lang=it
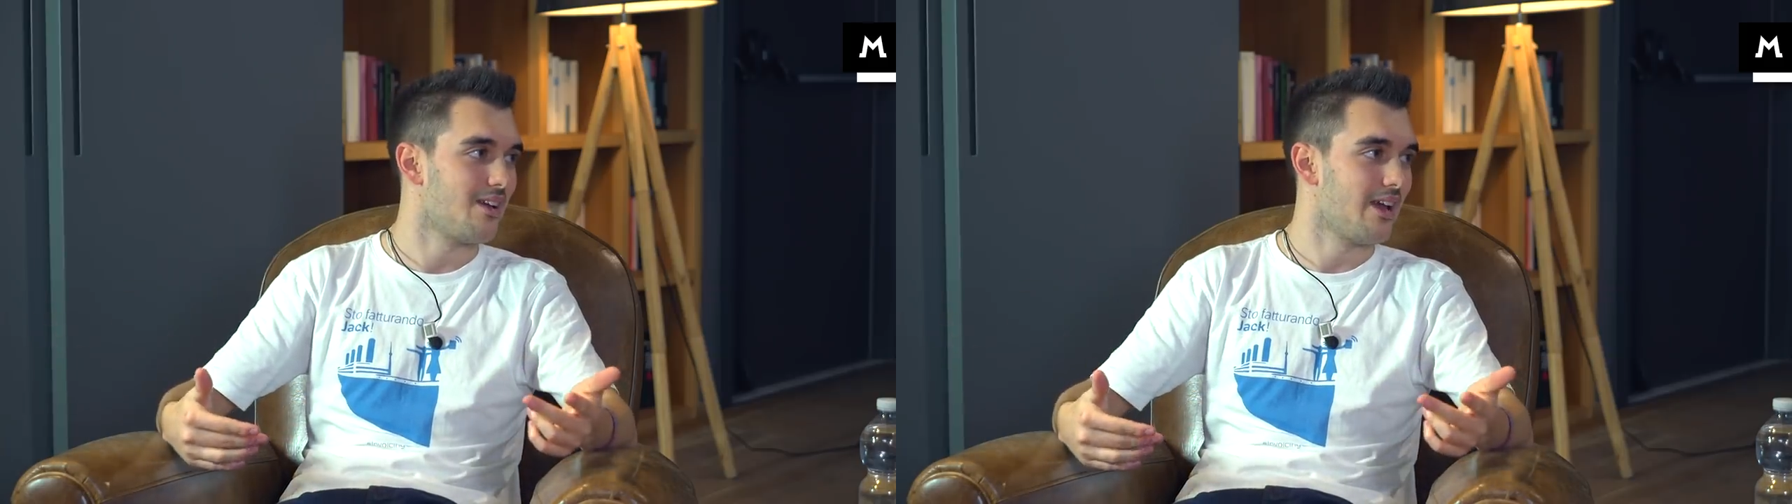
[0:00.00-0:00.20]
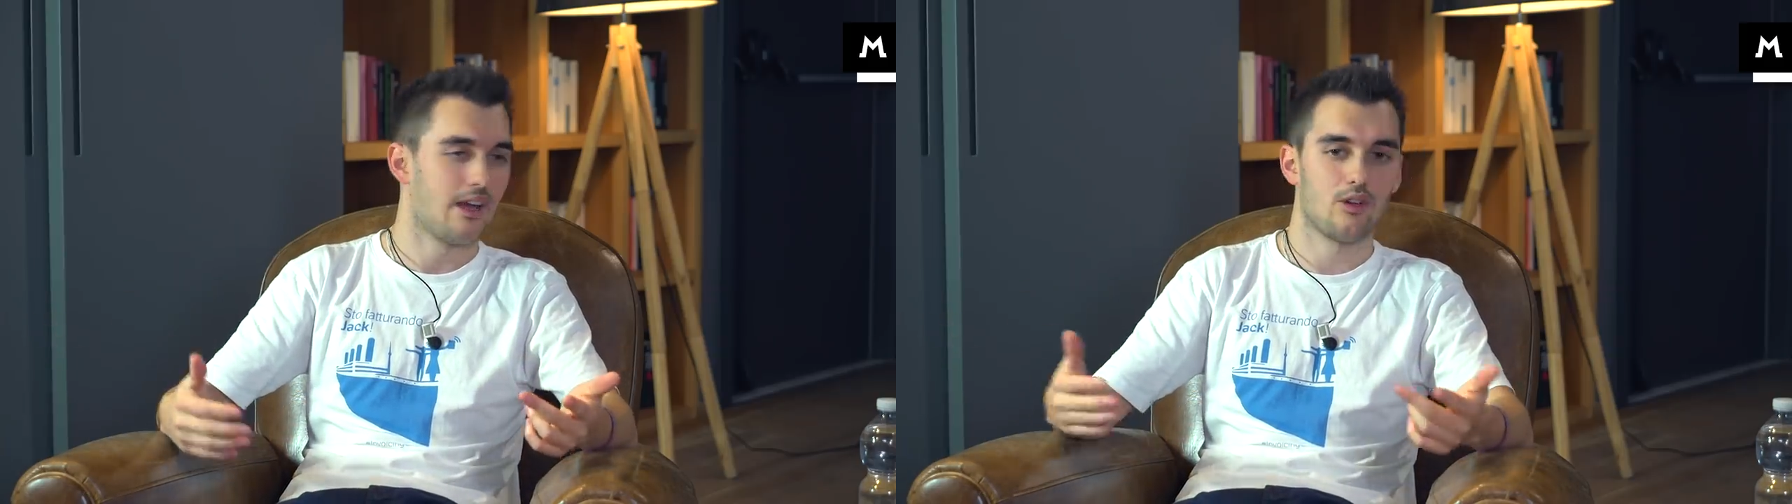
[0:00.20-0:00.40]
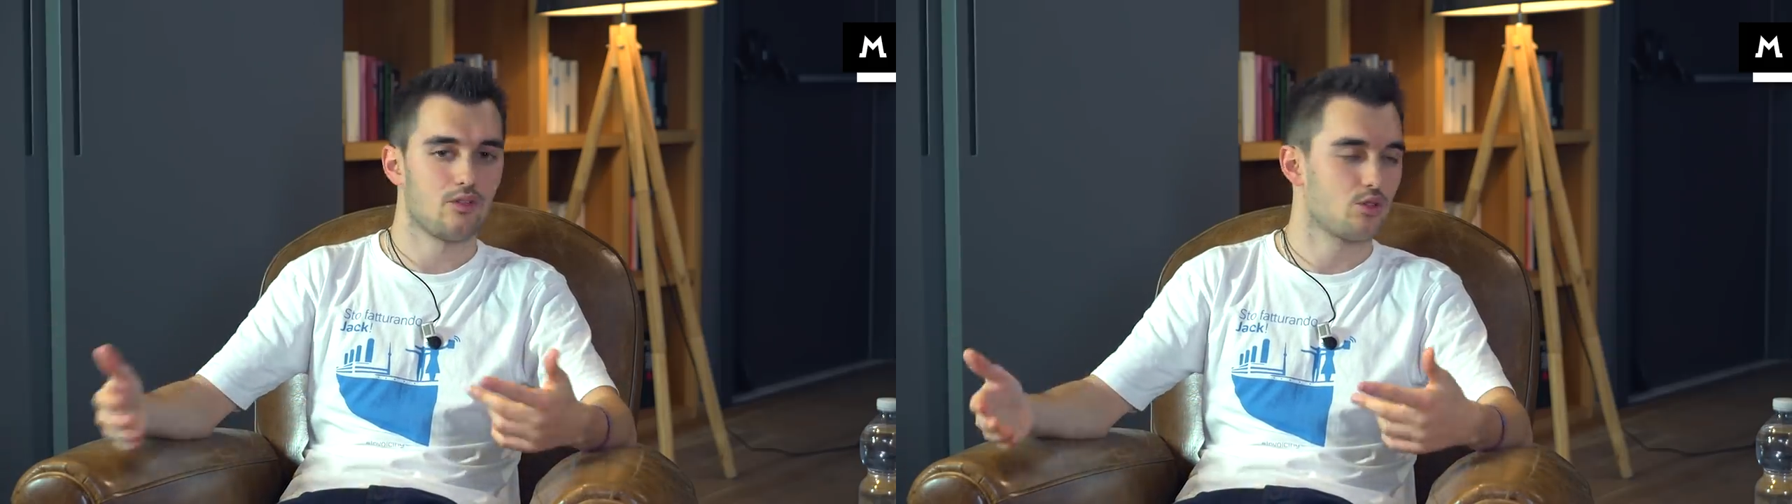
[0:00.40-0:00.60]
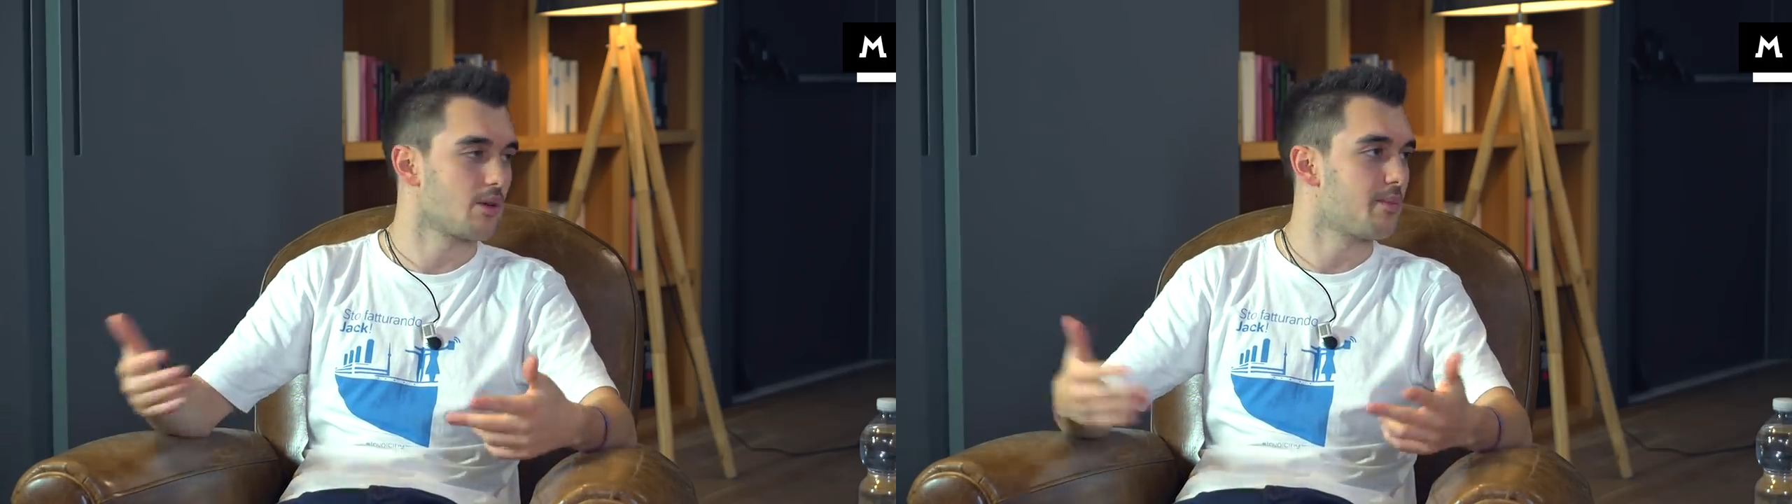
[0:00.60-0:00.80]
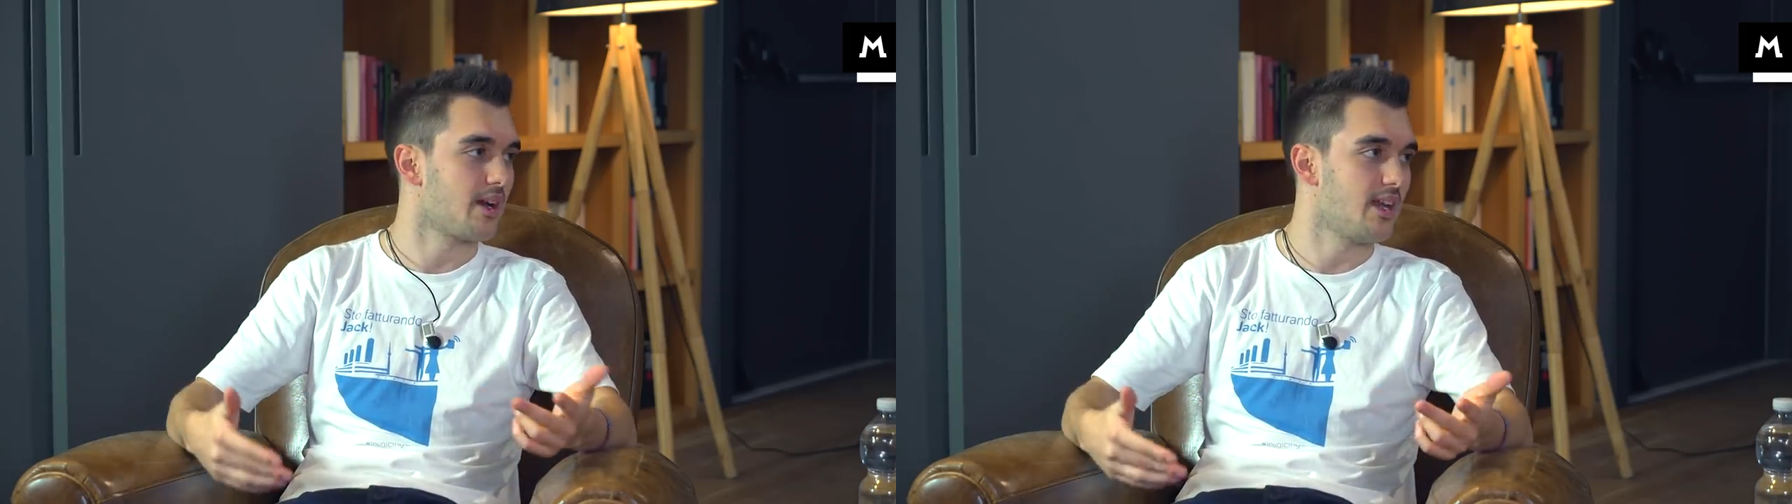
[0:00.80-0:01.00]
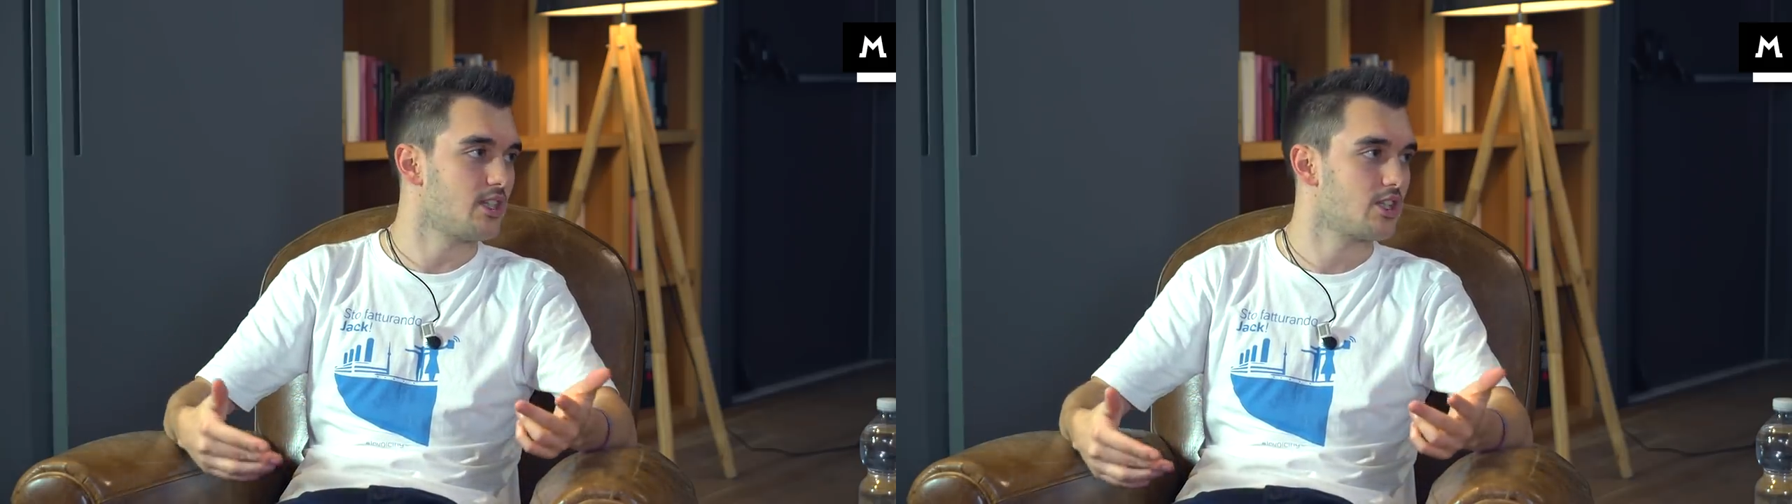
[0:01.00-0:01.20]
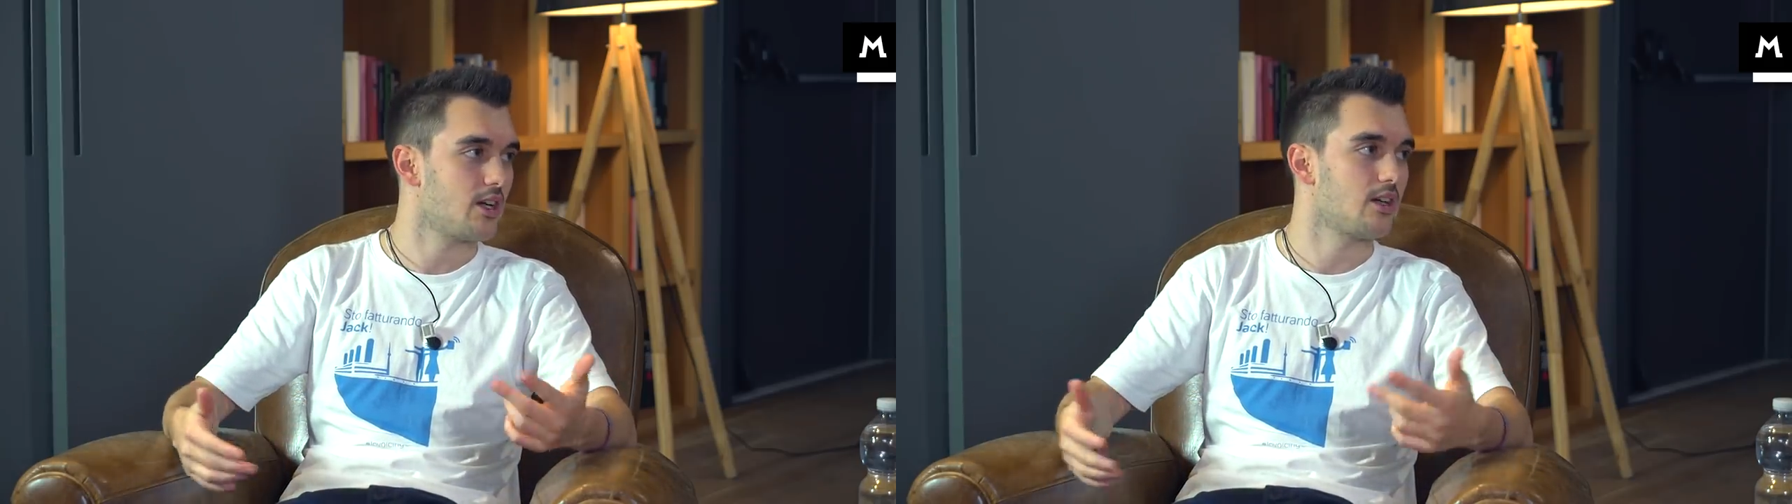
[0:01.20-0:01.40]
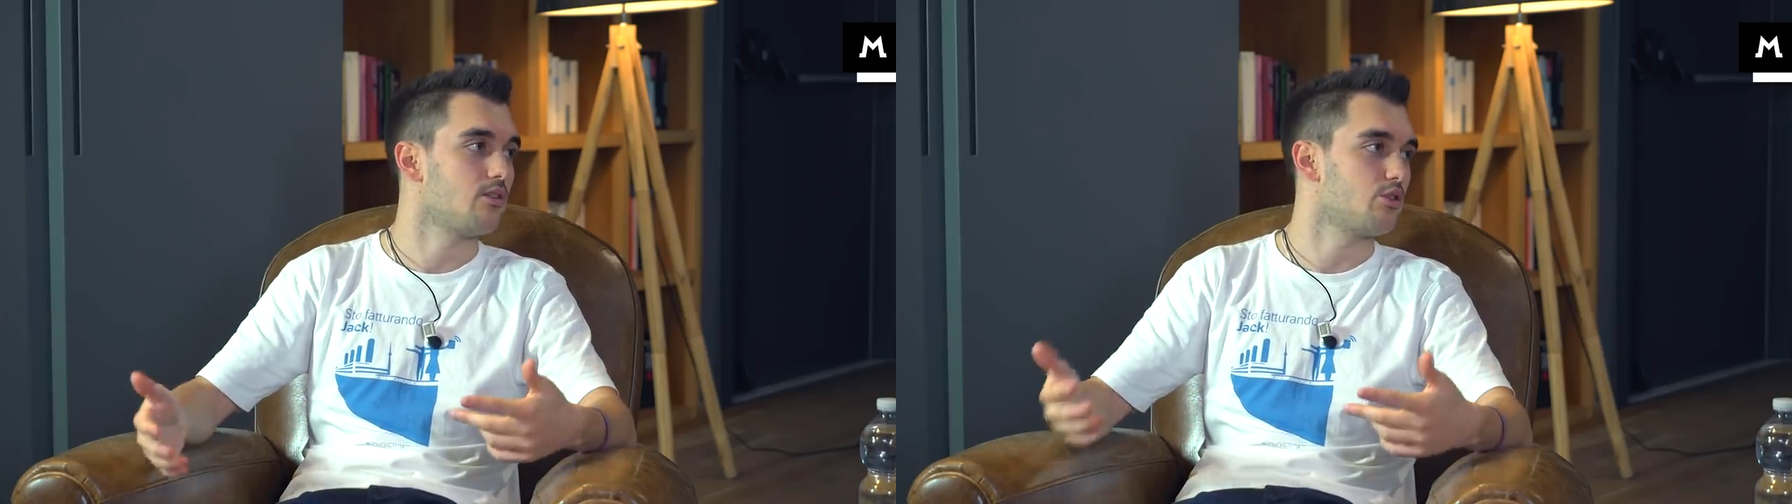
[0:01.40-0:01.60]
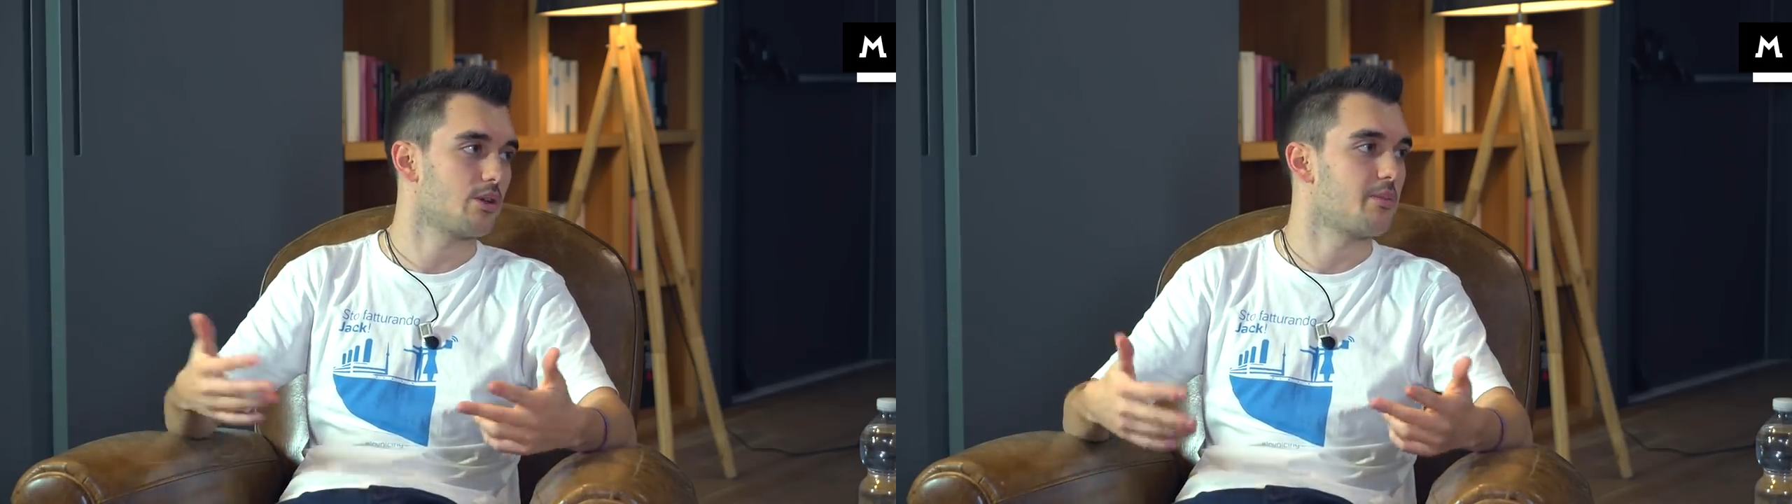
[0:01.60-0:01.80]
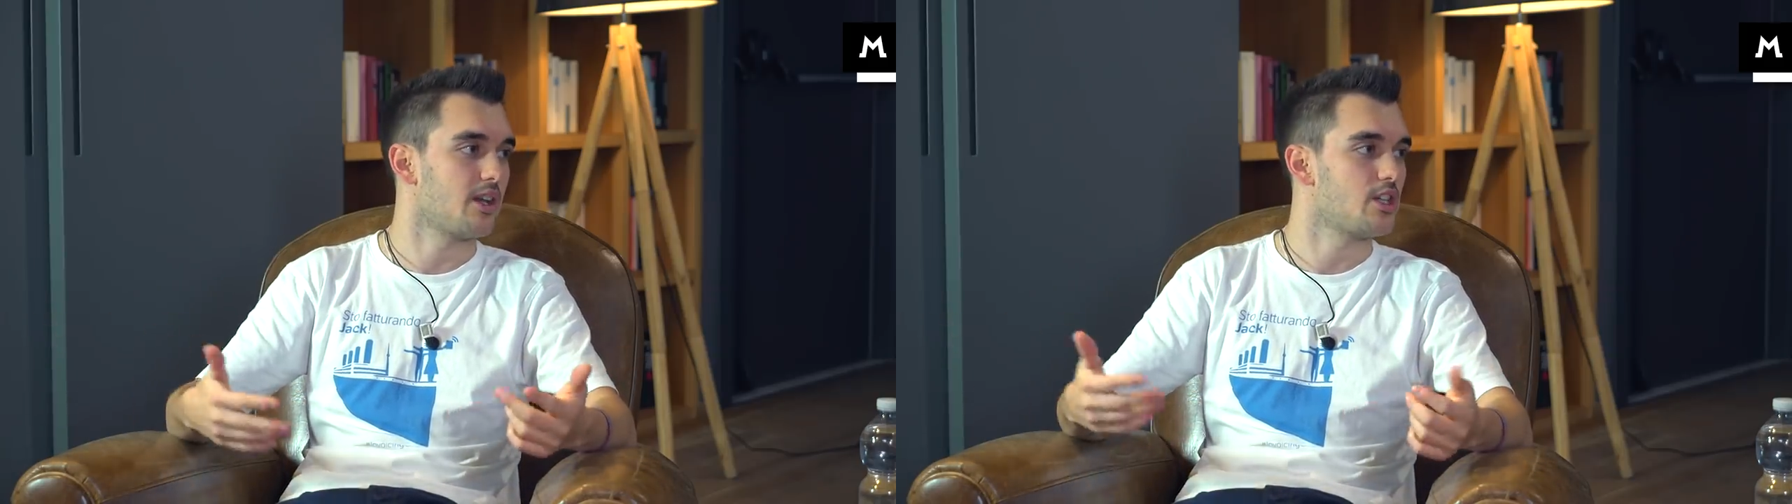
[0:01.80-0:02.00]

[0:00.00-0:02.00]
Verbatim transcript: e io la devo saper leggere, la devo saper